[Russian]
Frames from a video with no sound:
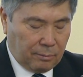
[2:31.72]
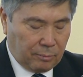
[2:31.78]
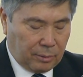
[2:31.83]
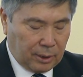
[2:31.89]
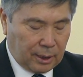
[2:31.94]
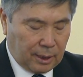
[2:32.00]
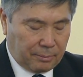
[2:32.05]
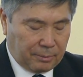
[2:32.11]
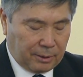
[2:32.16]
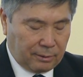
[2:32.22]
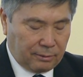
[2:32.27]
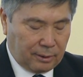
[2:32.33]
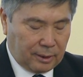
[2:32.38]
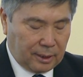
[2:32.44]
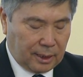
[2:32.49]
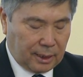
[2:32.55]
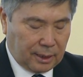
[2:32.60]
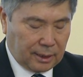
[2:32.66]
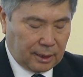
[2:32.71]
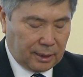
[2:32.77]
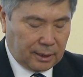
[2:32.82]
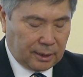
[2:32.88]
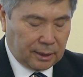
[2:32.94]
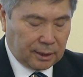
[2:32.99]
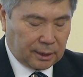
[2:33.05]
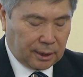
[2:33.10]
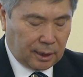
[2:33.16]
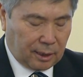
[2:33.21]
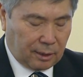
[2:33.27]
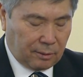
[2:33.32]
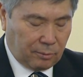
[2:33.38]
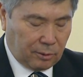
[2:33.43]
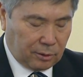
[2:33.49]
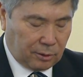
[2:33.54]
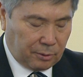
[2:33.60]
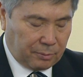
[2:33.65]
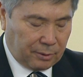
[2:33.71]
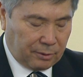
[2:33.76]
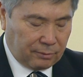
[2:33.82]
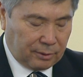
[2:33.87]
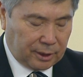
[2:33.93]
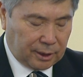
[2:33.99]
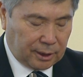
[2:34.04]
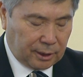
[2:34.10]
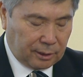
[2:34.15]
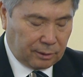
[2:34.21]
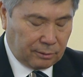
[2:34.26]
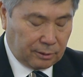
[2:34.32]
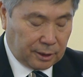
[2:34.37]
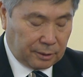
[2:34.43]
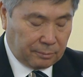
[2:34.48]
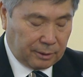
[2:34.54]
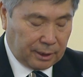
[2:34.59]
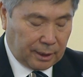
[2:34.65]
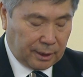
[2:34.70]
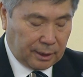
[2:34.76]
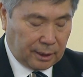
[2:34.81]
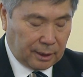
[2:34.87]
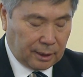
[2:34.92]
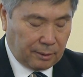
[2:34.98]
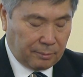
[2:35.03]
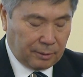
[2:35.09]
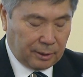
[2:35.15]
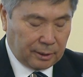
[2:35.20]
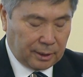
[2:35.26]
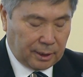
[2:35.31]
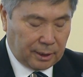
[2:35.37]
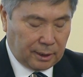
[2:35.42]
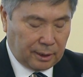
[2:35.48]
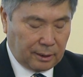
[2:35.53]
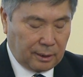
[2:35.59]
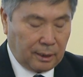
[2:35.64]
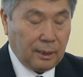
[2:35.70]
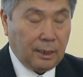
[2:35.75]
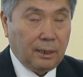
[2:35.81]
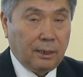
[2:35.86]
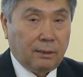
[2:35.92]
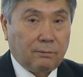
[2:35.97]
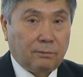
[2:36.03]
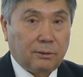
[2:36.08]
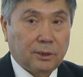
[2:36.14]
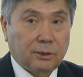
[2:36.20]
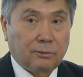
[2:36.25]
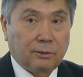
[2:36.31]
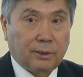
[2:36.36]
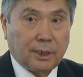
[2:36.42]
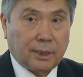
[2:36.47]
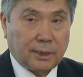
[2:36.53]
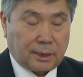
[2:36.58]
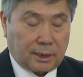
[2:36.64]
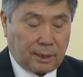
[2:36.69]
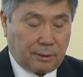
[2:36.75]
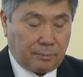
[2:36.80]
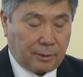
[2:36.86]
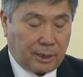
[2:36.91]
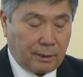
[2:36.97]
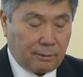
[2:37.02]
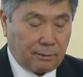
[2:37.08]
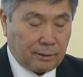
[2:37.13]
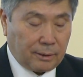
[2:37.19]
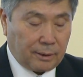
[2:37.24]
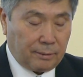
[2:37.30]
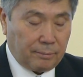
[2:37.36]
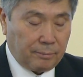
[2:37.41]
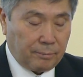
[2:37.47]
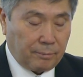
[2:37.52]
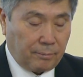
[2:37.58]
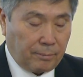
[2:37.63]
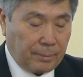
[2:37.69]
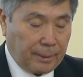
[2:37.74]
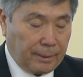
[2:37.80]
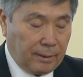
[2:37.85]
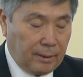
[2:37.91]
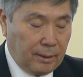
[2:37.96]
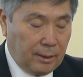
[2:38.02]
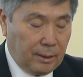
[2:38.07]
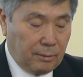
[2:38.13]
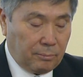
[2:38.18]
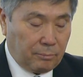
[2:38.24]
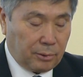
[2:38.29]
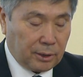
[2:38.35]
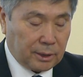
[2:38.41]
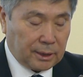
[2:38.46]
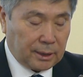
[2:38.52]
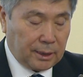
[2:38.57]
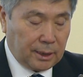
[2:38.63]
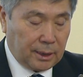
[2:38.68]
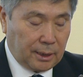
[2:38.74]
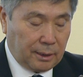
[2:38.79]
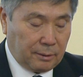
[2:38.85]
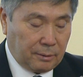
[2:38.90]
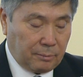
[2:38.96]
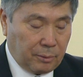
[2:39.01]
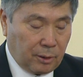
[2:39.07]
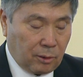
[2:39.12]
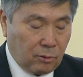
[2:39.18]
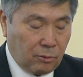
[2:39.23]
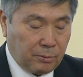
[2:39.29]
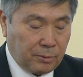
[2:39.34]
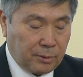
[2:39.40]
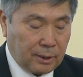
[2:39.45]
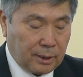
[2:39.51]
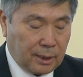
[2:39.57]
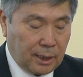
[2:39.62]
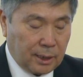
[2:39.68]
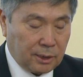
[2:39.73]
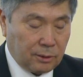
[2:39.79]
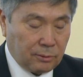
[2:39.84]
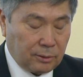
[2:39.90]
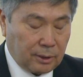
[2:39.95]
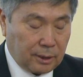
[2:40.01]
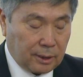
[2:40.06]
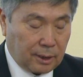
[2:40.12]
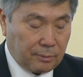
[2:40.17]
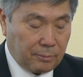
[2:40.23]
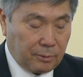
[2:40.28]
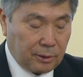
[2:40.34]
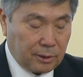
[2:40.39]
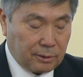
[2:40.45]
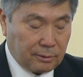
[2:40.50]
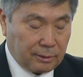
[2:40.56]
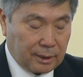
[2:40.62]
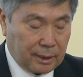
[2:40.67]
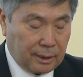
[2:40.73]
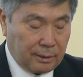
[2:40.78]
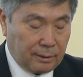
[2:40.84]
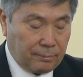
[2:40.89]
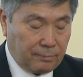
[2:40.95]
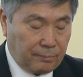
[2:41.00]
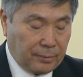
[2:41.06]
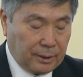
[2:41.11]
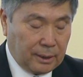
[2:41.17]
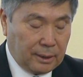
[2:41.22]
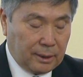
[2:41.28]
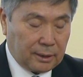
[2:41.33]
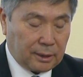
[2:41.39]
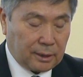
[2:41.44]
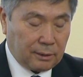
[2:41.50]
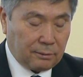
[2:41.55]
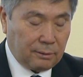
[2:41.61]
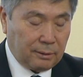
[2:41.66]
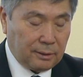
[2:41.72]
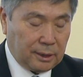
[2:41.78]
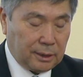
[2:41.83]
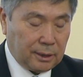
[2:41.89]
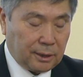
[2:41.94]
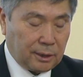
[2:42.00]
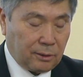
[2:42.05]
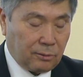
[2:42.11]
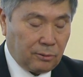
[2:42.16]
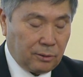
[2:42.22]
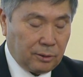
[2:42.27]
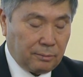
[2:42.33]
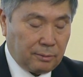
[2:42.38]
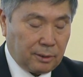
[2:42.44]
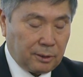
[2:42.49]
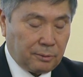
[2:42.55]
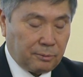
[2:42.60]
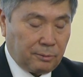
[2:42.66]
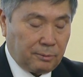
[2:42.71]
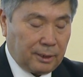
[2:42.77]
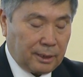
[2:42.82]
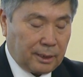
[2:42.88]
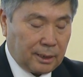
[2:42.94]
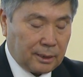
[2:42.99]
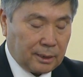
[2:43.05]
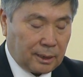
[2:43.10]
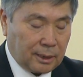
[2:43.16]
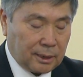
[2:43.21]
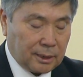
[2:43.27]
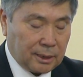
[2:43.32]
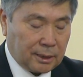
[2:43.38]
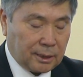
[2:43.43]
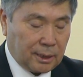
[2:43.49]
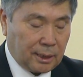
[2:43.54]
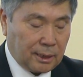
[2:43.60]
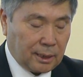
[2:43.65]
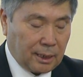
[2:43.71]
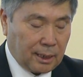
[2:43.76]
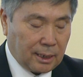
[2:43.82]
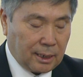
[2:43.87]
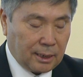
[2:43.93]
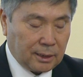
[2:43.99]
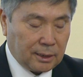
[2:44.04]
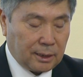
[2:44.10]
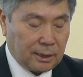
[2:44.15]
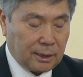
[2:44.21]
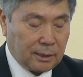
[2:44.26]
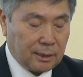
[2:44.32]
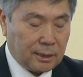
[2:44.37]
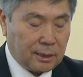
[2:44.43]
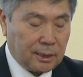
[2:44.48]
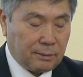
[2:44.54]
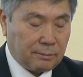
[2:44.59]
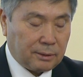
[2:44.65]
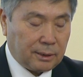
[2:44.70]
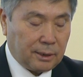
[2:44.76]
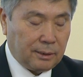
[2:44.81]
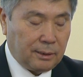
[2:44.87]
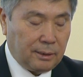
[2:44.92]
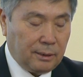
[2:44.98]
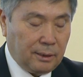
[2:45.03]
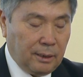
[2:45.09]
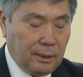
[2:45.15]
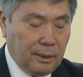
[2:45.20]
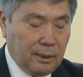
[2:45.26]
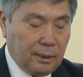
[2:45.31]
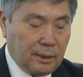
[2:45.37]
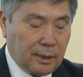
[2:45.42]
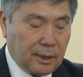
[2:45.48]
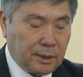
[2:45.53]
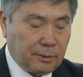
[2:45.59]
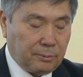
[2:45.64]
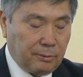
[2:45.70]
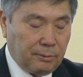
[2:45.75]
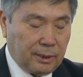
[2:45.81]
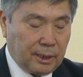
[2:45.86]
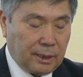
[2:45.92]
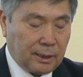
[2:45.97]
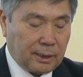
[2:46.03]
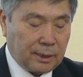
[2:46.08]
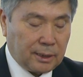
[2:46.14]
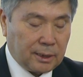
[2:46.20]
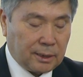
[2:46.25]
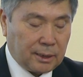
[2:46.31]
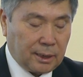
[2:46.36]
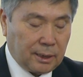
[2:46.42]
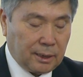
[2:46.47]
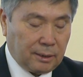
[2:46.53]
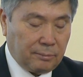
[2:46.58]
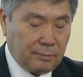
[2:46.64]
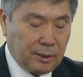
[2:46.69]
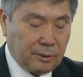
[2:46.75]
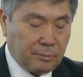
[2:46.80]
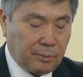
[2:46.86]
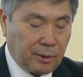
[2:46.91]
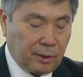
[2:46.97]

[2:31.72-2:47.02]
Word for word: была проведена аналитическая работа по внесению изменений и дополнений вышеуказанные правила по цене покупки газа у недропользователей – в соответствии с законом Республики Казахстан о газе и газоснабжении, Республика Казахстан имеет